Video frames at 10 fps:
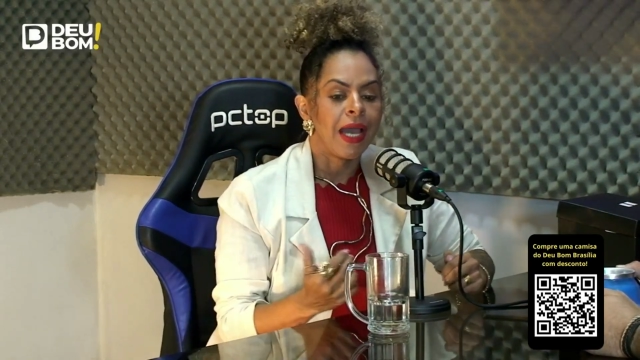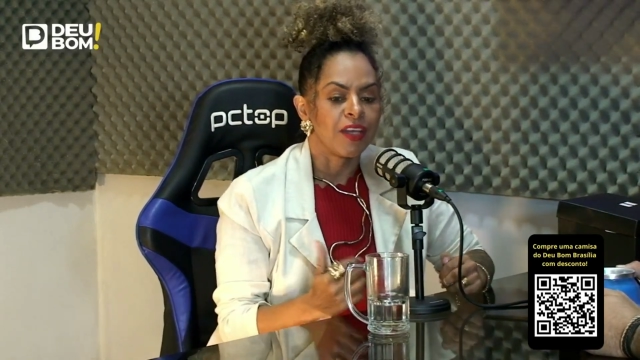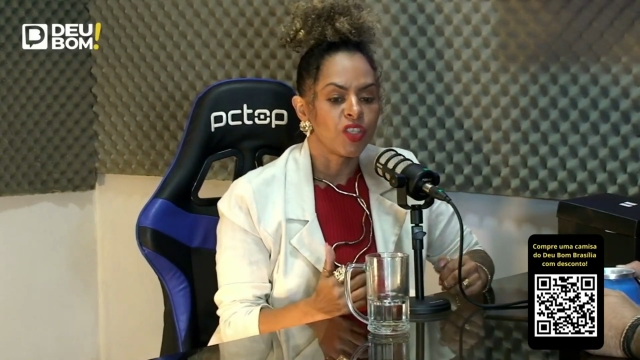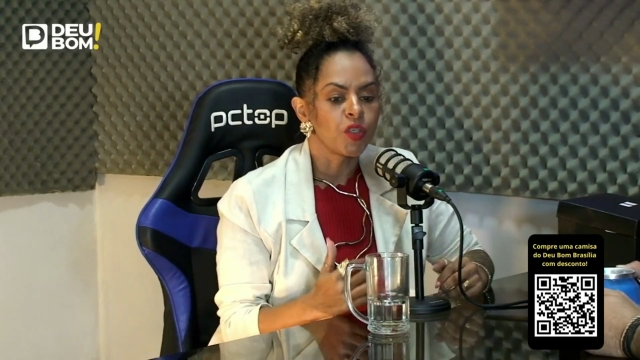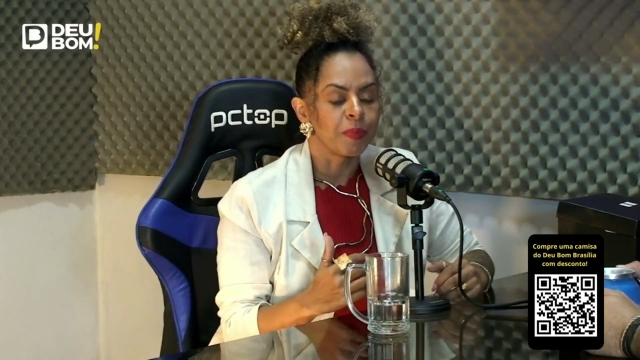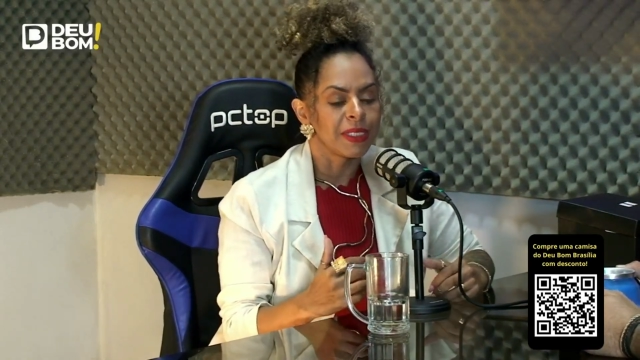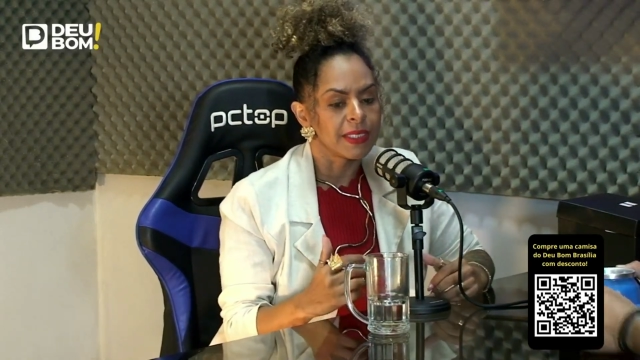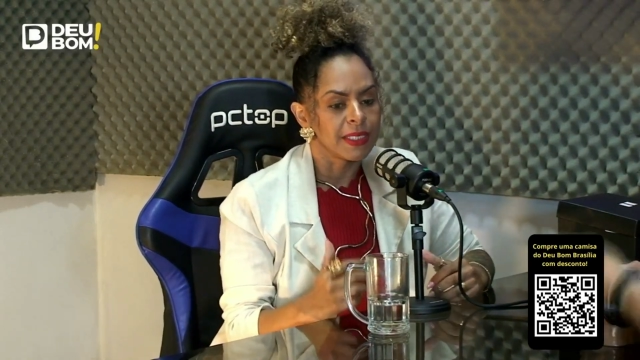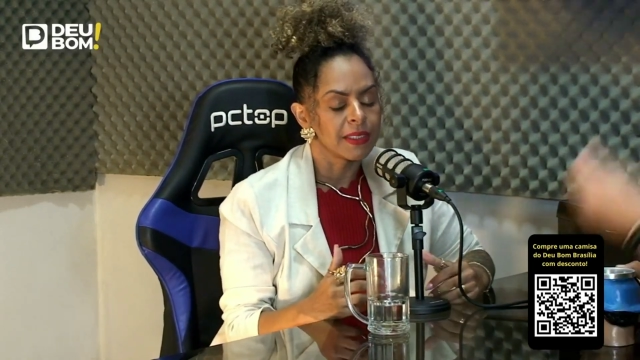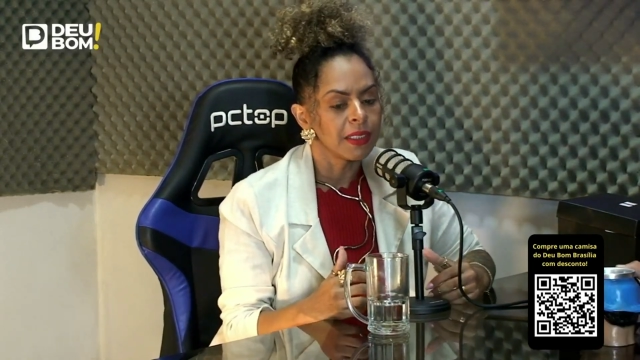a gente
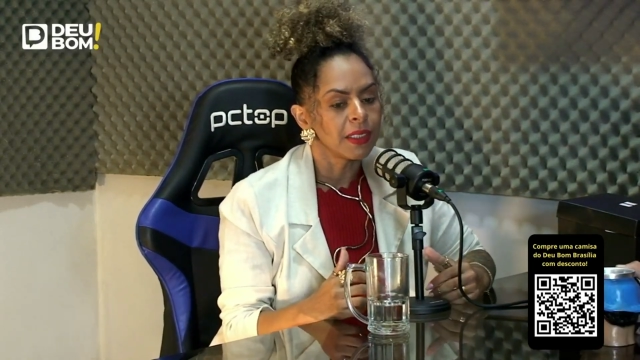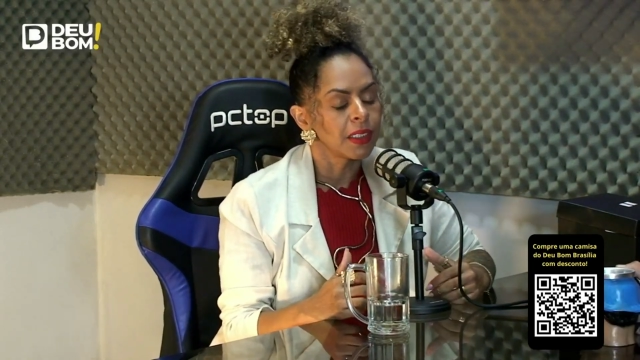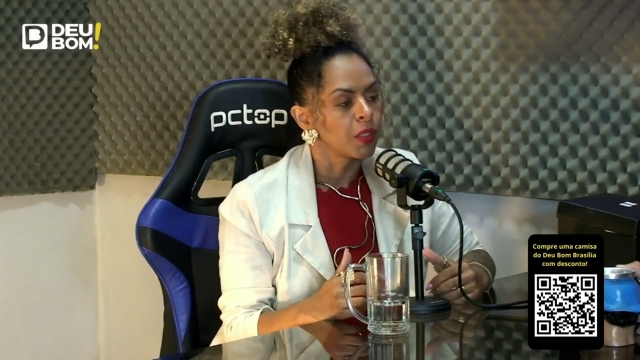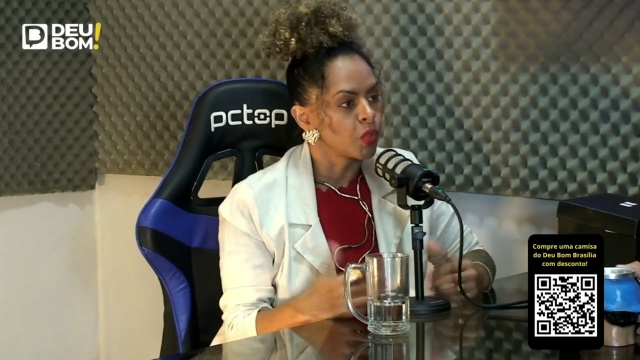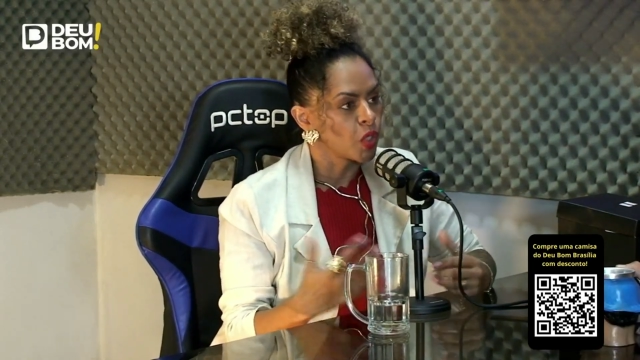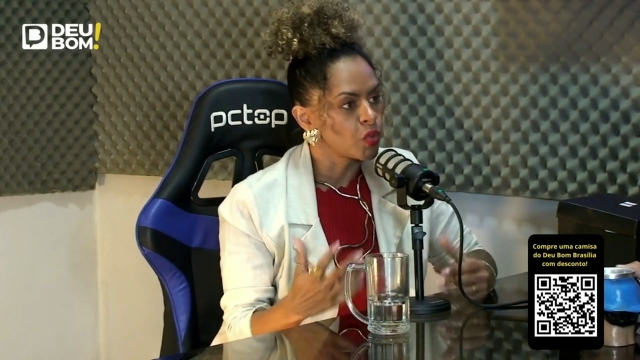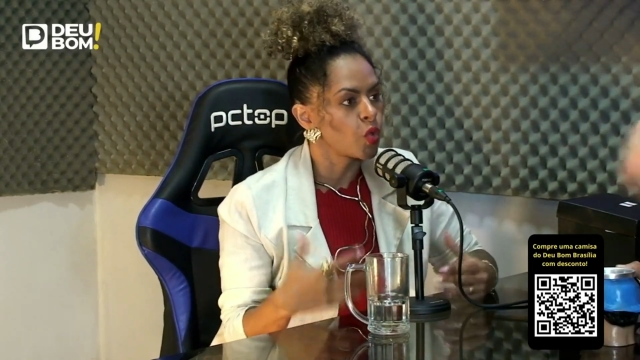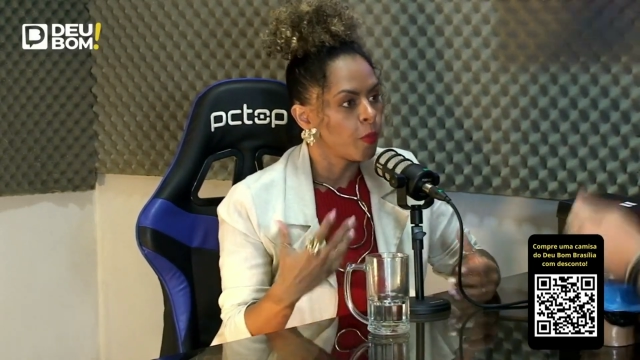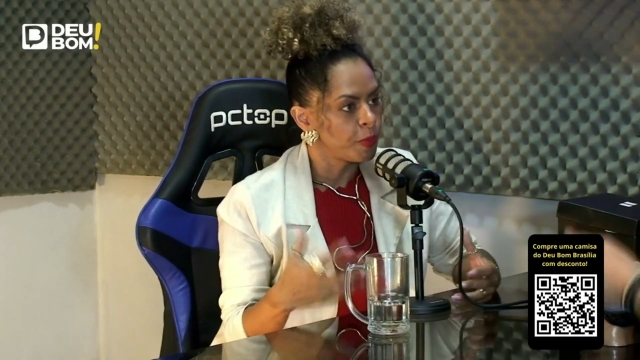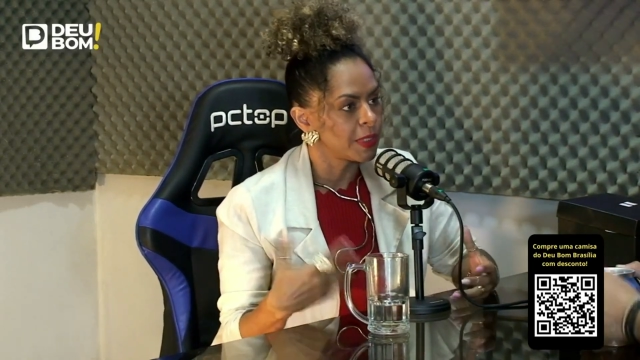precisa que o nosso corpo